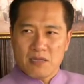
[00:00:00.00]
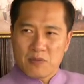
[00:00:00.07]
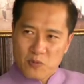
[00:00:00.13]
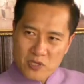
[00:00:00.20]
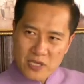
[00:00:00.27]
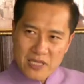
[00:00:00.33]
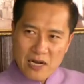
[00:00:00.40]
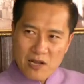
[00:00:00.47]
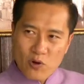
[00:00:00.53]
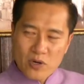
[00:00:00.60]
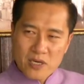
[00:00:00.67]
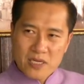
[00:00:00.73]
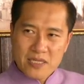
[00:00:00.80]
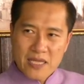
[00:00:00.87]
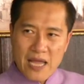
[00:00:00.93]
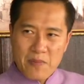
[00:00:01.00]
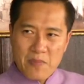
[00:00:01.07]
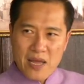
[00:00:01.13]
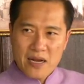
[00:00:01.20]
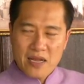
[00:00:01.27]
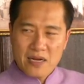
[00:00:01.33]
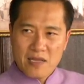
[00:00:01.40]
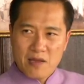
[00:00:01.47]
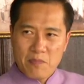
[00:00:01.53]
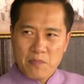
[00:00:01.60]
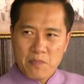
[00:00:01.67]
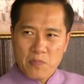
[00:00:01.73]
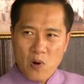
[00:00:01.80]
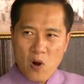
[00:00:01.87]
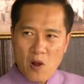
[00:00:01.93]
รัฐมนตรีแต่ละคนเดินทางมานั้นเนี่ย
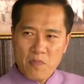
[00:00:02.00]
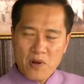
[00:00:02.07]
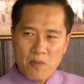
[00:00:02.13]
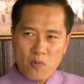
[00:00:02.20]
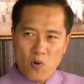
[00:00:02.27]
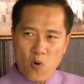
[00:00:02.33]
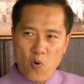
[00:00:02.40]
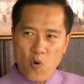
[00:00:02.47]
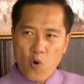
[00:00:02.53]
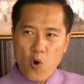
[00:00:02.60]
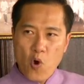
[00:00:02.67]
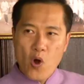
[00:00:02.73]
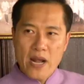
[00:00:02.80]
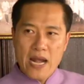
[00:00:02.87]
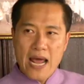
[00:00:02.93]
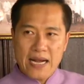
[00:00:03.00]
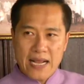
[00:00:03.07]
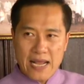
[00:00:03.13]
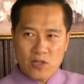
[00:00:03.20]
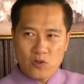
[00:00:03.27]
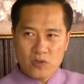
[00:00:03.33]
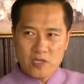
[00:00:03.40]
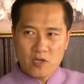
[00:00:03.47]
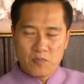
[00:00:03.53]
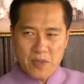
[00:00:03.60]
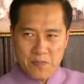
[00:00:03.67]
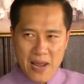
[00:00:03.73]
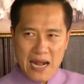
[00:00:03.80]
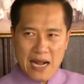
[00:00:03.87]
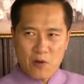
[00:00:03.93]
พร้อมกับองค์กรด้านการท่องเที่ยว
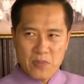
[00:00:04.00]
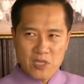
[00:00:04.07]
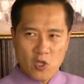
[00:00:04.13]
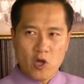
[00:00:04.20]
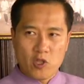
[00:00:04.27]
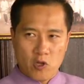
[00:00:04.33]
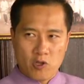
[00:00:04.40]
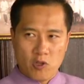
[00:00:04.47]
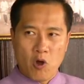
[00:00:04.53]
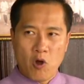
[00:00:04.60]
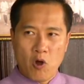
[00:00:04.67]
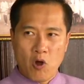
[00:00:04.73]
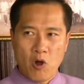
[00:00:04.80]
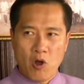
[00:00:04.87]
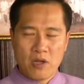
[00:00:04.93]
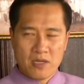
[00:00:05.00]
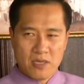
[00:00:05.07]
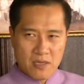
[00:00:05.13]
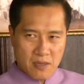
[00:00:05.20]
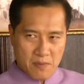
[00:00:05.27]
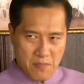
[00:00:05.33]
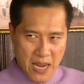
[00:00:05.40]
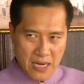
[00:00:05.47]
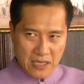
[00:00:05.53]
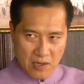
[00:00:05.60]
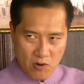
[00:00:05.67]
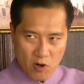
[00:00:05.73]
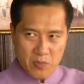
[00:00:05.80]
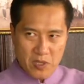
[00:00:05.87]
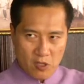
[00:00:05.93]
เหมือนบ้านเรามีทททบ้าน
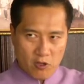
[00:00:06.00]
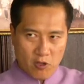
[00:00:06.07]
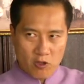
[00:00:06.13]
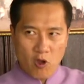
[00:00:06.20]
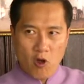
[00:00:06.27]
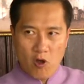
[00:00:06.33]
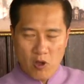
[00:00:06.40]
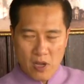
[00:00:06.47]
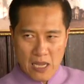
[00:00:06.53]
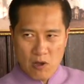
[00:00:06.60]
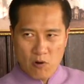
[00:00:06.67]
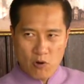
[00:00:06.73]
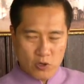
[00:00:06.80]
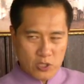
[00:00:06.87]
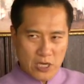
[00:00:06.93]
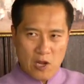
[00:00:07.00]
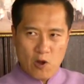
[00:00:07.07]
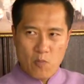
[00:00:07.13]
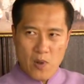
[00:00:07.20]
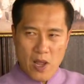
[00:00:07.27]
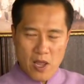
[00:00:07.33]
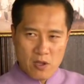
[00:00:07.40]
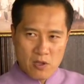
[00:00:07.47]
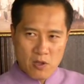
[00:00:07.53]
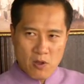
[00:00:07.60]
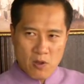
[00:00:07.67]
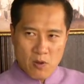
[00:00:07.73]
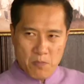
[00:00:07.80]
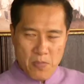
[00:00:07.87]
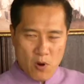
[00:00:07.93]
อื่นก็มีทททของเขาเขาจะเข้ามา
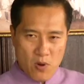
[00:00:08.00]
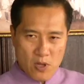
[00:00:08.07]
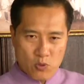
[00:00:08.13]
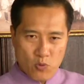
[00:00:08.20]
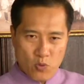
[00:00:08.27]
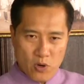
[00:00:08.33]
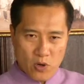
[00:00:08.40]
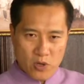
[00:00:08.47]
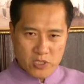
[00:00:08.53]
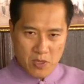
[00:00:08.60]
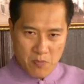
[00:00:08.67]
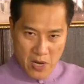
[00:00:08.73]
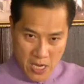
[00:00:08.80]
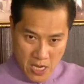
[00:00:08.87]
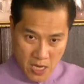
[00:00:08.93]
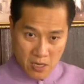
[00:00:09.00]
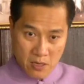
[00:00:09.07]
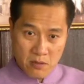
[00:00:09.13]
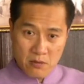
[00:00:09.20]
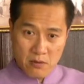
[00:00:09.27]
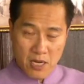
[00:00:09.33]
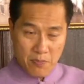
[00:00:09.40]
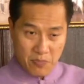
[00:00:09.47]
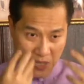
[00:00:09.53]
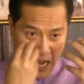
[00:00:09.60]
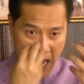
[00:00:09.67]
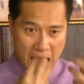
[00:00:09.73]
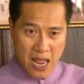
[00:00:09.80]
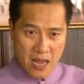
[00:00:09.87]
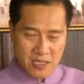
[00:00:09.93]
แปลว่าทุกคนก็จะมาเห็นกับ
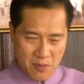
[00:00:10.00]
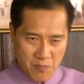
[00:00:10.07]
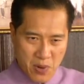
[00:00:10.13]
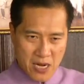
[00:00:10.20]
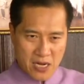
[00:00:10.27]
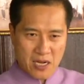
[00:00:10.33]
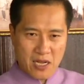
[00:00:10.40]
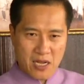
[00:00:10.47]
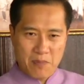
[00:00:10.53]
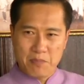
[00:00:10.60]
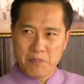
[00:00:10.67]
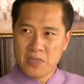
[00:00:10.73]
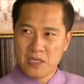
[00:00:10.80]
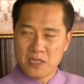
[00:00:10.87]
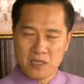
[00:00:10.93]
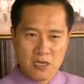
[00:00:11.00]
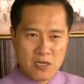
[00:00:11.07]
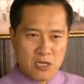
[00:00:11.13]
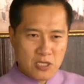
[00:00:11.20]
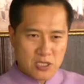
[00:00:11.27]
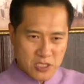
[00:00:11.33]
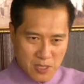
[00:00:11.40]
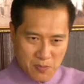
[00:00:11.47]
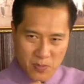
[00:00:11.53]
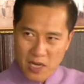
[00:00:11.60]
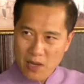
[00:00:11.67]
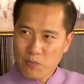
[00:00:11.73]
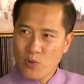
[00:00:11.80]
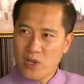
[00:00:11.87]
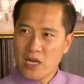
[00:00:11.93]
ตาสัมผัสกับมือชิม
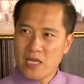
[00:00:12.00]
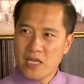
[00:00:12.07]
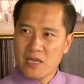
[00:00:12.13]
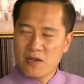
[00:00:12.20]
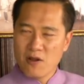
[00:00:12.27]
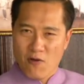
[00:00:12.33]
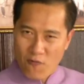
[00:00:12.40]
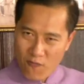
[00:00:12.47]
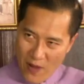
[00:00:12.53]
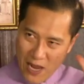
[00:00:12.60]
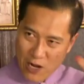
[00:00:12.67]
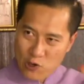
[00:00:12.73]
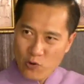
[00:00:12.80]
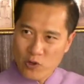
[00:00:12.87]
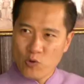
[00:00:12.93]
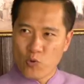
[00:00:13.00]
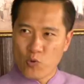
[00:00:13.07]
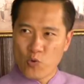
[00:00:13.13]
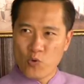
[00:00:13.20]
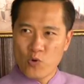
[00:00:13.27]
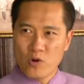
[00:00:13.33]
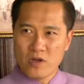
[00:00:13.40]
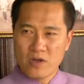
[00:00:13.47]
กับด้วยลิ้นฟังด้วยหู